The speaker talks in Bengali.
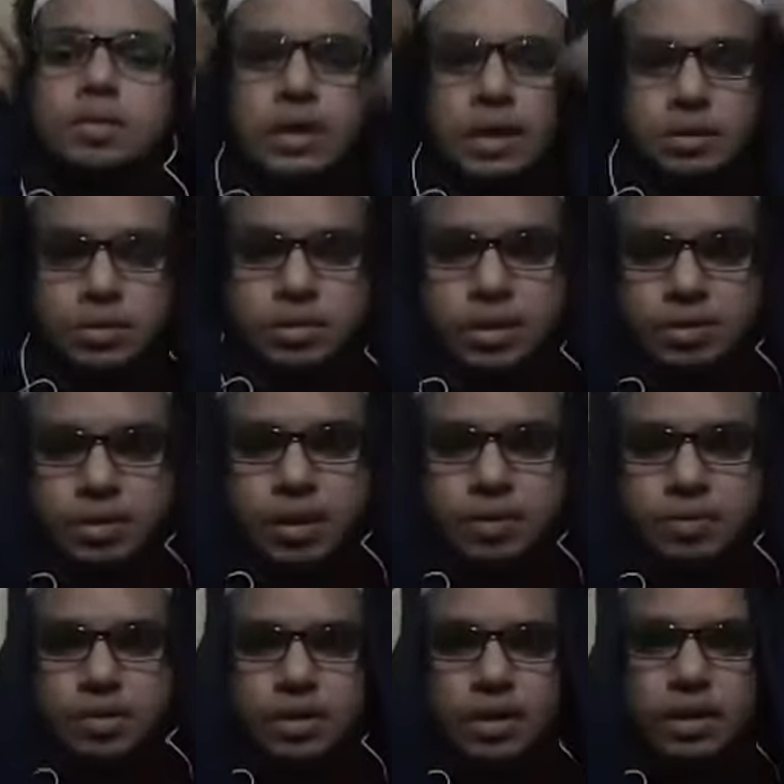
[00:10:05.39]
জাহিদ হোসেন
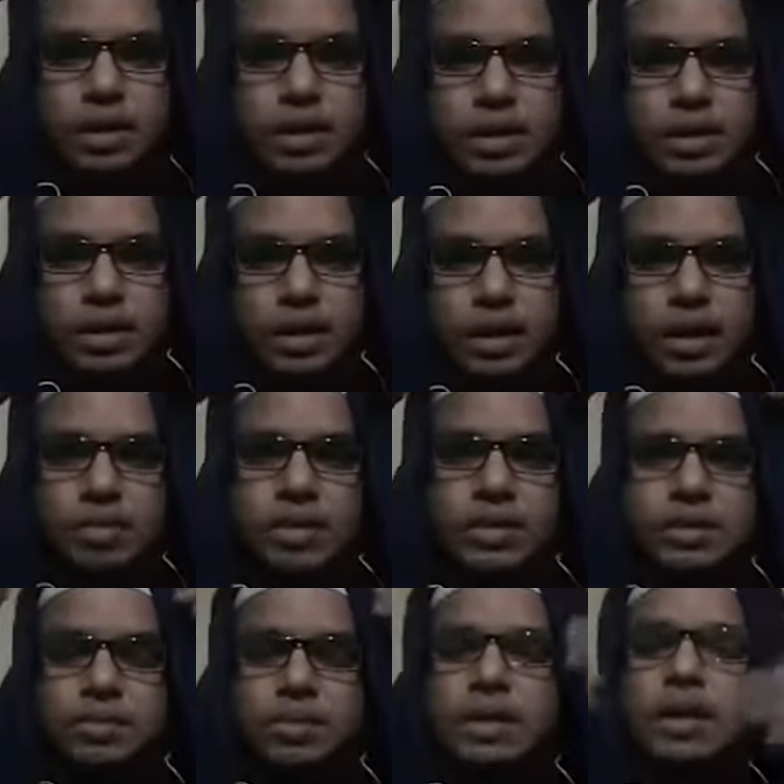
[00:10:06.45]
ভাই আপনি লাইভে
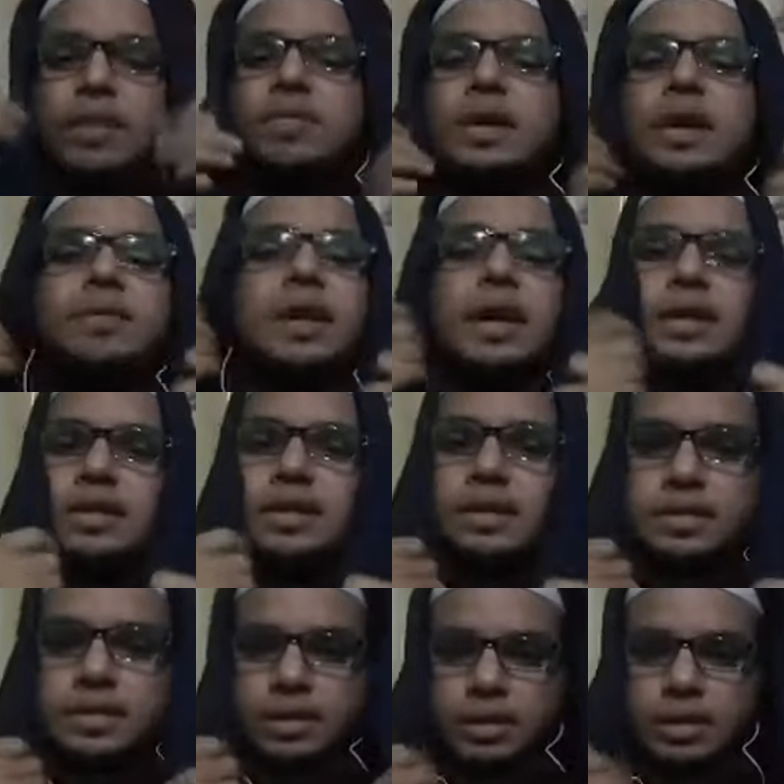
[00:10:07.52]
আসতে পারেন আপনাকে আমি অ্যাড
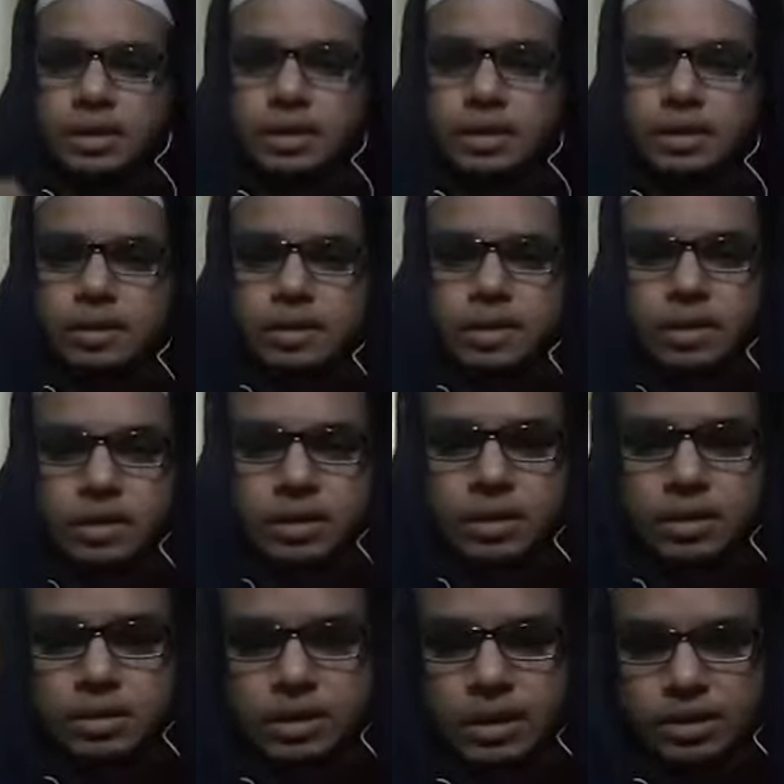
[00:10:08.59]
দিয়েছি
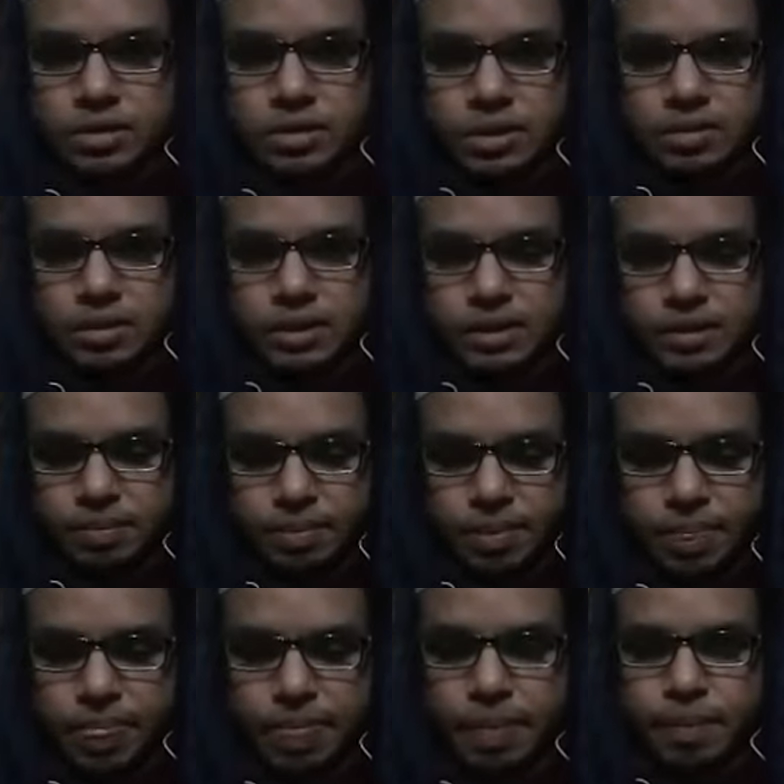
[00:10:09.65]
জাহিদ হোসেন ভাই
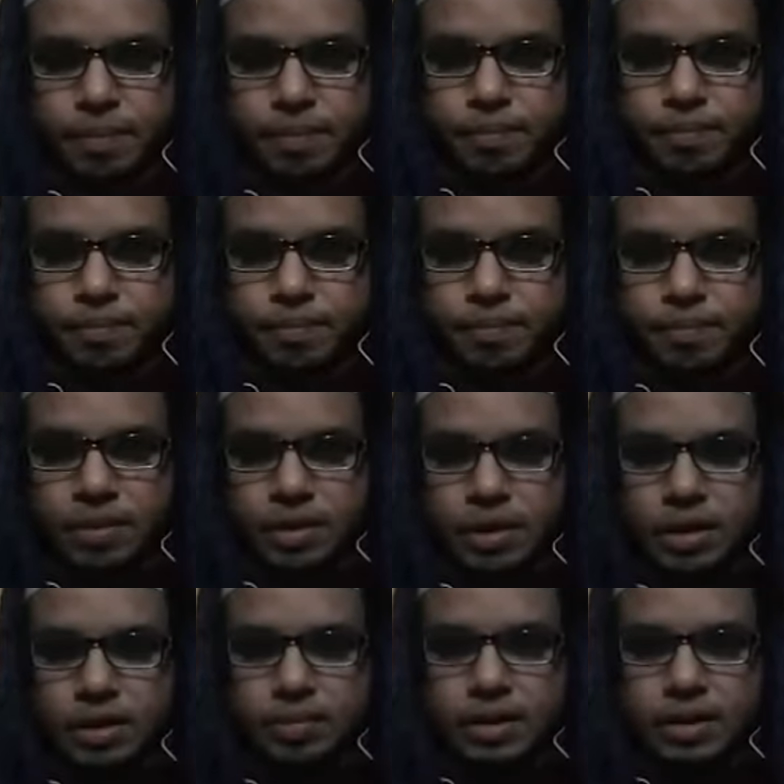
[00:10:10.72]

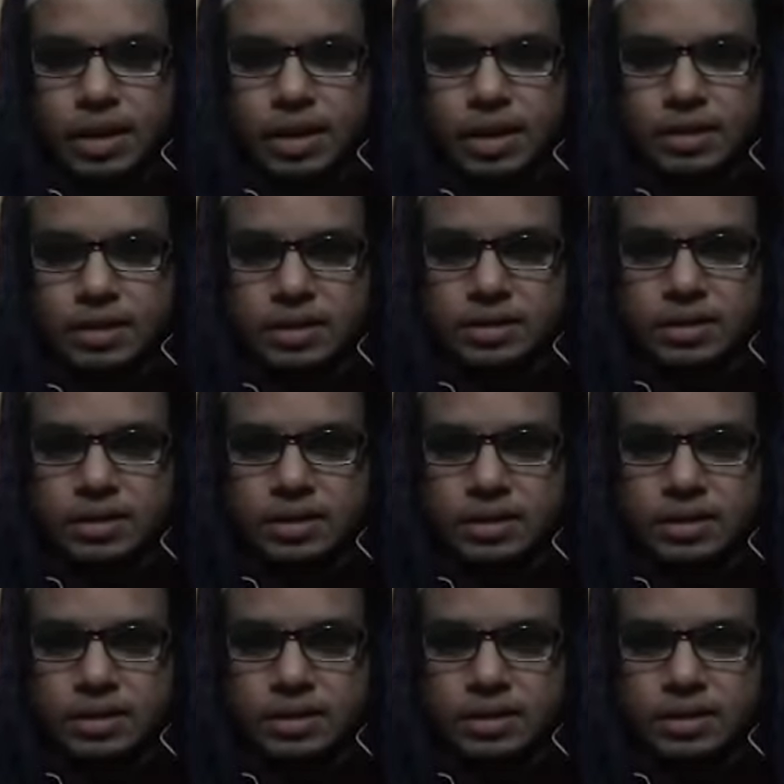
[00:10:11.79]
আপনাকে অ্যাড দিয়েছি